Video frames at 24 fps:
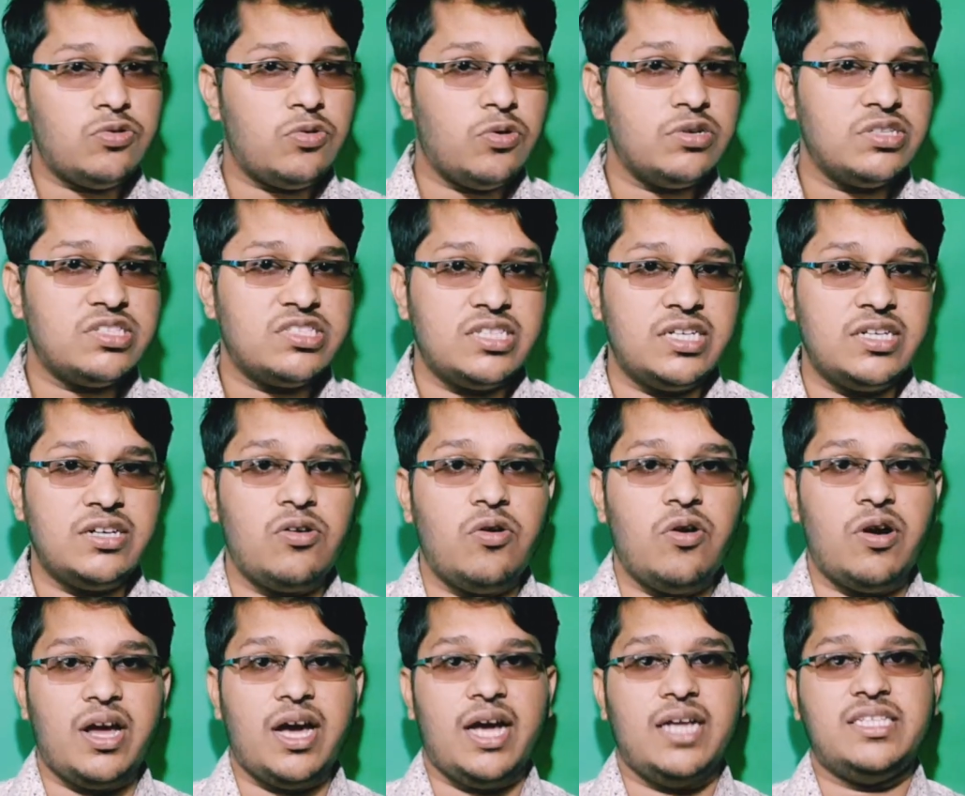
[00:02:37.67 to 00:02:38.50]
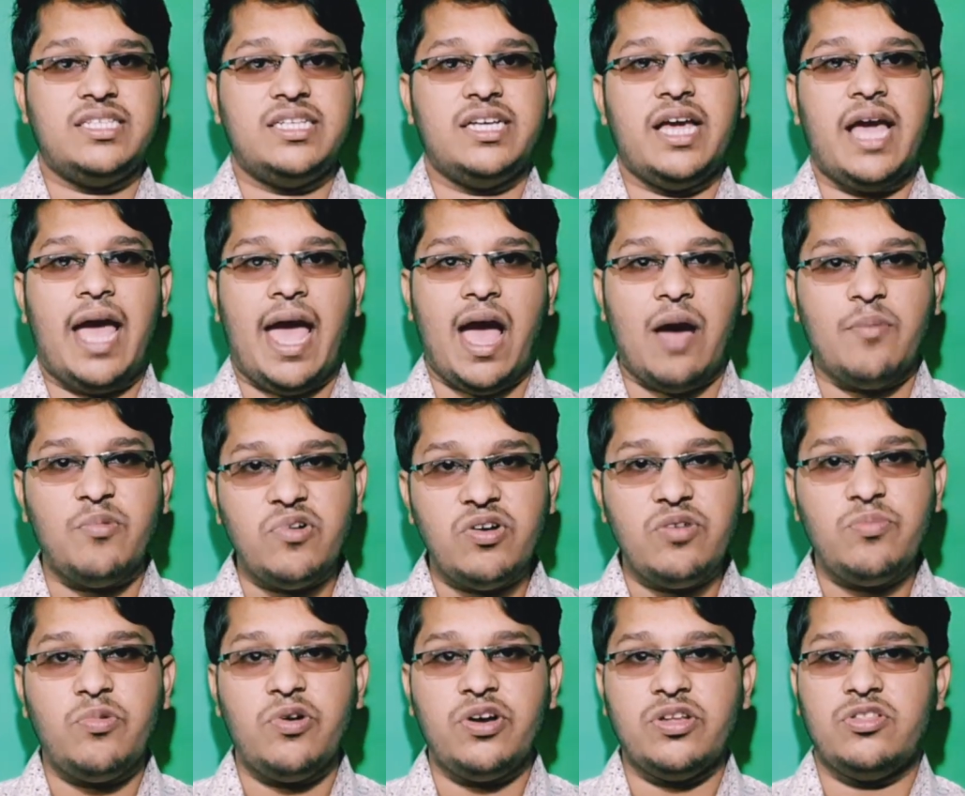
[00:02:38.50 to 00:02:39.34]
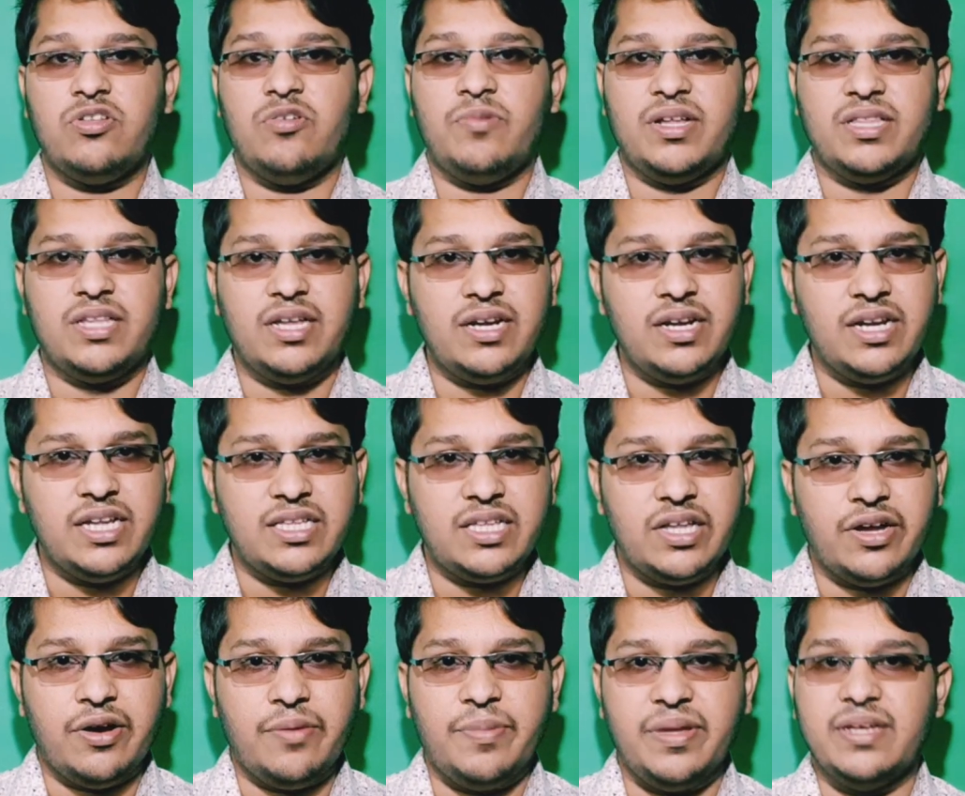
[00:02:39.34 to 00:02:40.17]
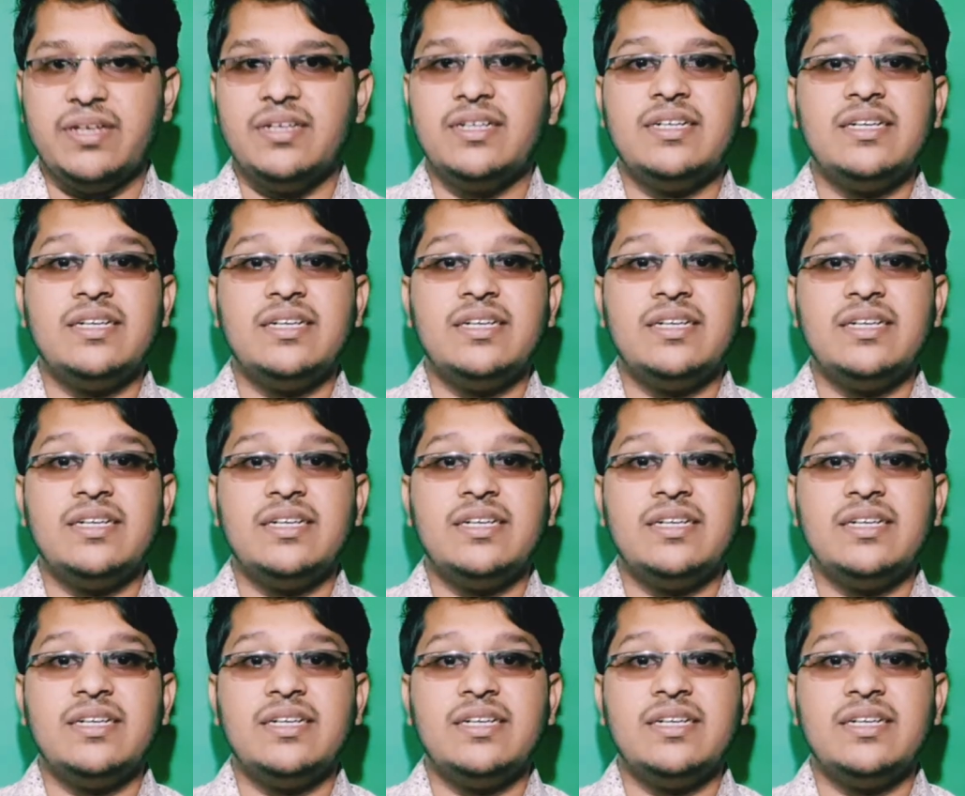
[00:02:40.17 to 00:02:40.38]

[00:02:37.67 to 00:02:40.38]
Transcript: কোশ্চেন করা আছে এমন বই তোমাদের নিতে হবে